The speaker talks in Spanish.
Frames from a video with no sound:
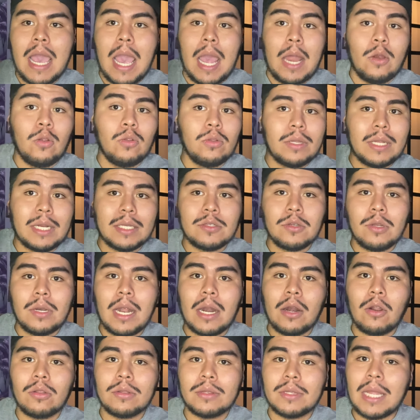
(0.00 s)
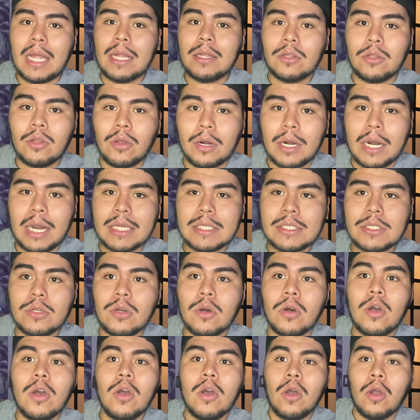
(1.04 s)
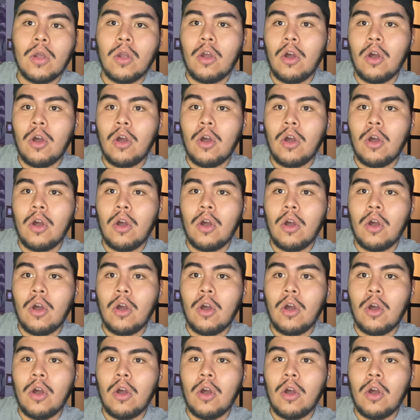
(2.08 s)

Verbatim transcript: en un trazo largo tanto raso,